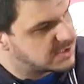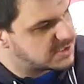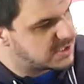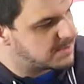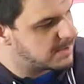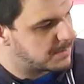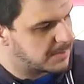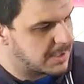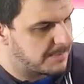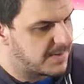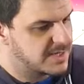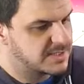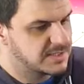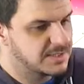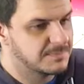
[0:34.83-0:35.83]
de cima na
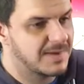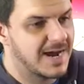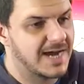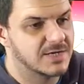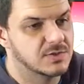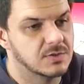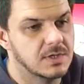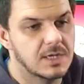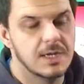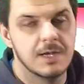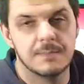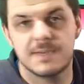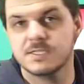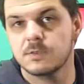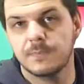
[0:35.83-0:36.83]
parte de baixo,
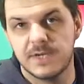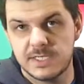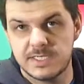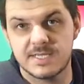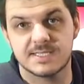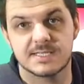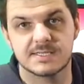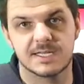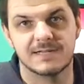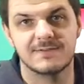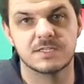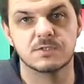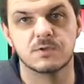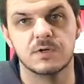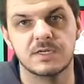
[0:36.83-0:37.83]
mas eu perdi essas
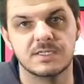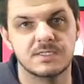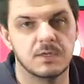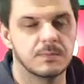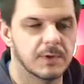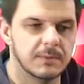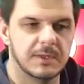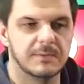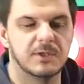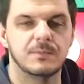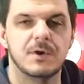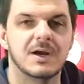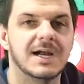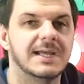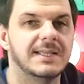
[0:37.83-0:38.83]
gravações, deu problema no
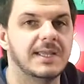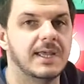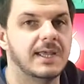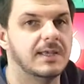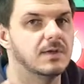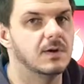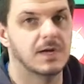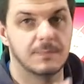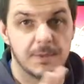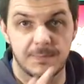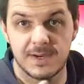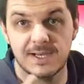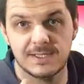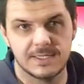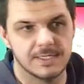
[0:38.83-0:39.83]
meu HD e eu acabei
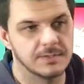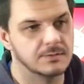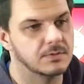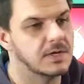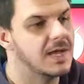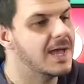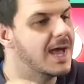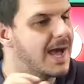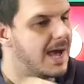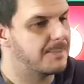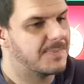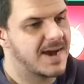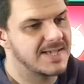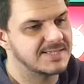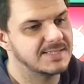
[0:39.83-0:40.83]
perdendo. A
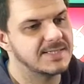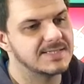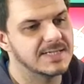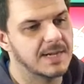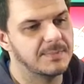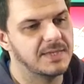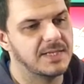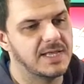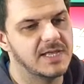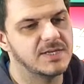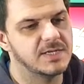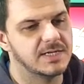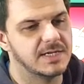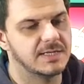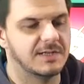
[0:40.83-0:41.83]
base desse
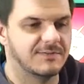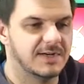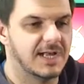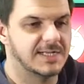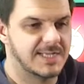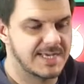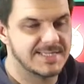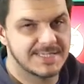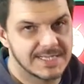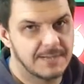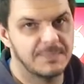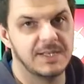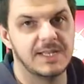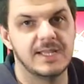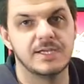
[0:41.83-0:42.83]
gabinete, né, na verdade esse
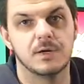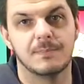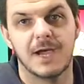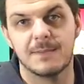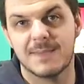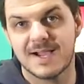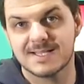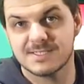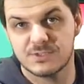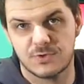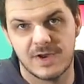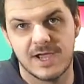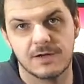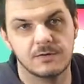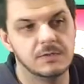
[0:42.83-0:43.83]
gabinete é o MyMax
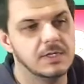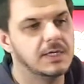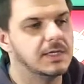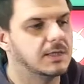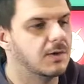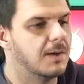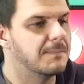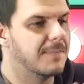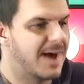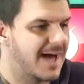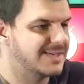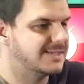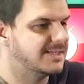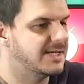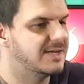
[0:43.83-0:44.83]
Dragon, então a
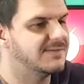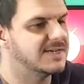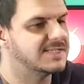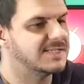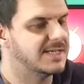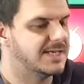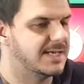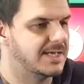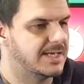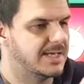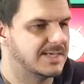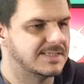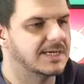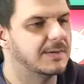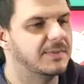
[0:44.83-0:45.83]
base dele vai ser
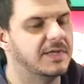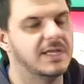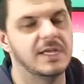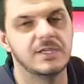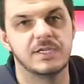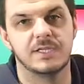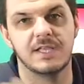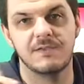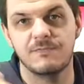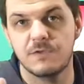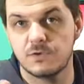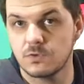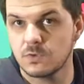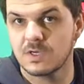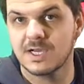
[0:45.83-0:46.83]
esse gabinete, tem
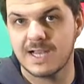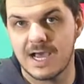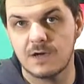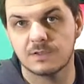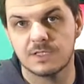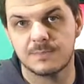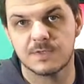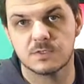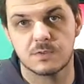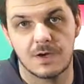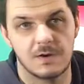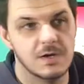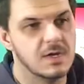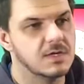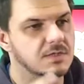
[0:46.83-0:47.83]
vídeo no canal, tá
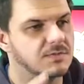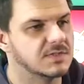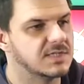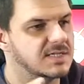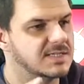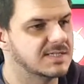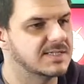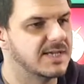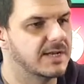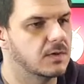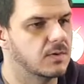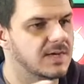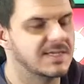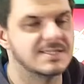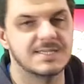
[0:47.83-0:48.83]
pessoal? Se vocês quiserem
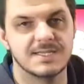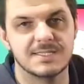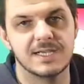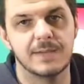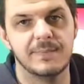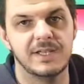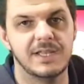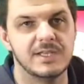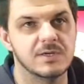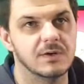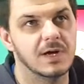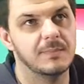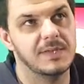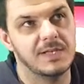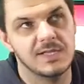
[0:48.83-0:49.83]
conhecer esse gabinete, é um
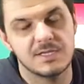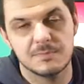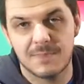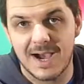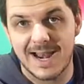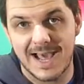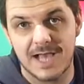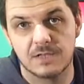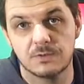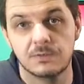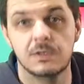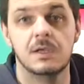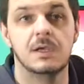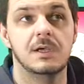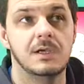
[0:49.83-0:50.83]
gabinete
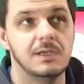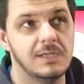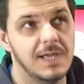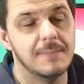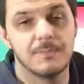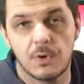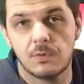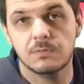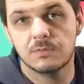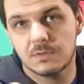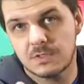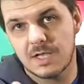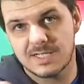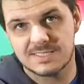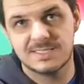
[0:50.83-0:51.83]
barato, e é bom.
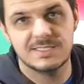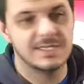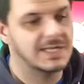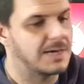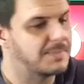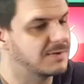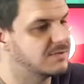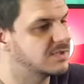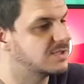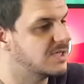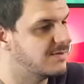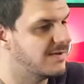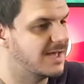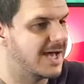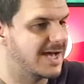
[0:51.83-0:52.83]
Assiste lá para você
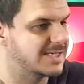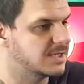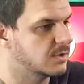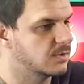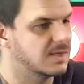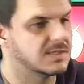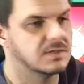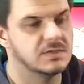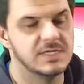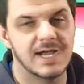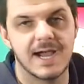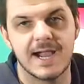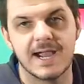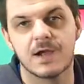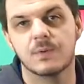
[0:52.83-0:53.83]
ver a circulação de
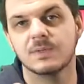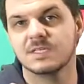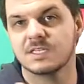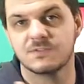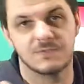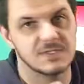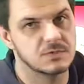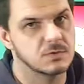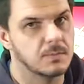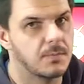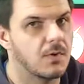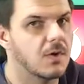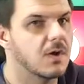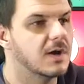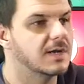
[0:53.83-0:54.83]
ar, quantas fãs
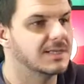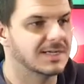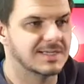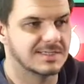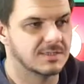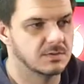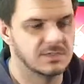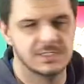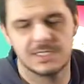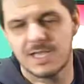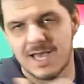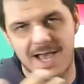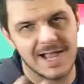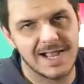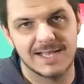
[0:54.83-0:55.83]
suporta, a questão de
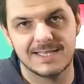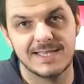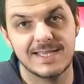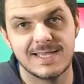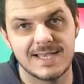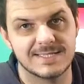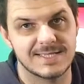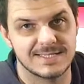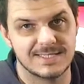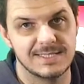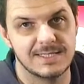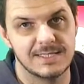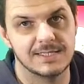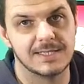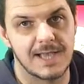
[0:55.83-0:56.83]
HD,
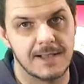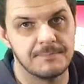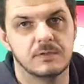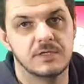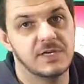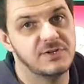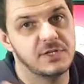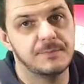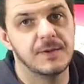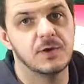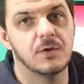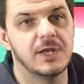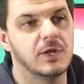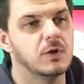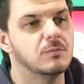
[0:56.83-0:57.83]
SSD, tá? E a gente
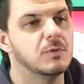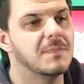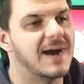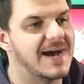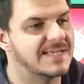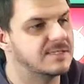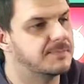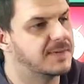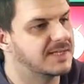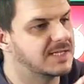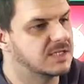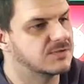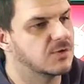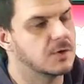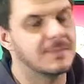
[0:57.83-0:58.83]
pegou ele como base para
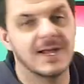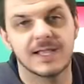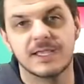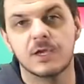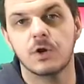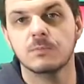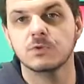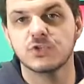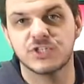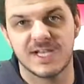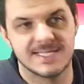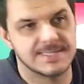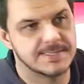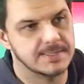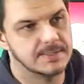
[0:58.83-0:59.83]
transformar aqui como do
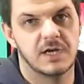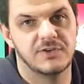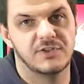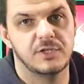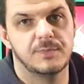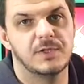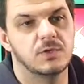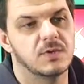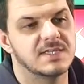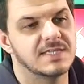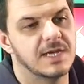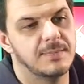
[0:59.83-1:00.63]
Shazam. A gente pintou esse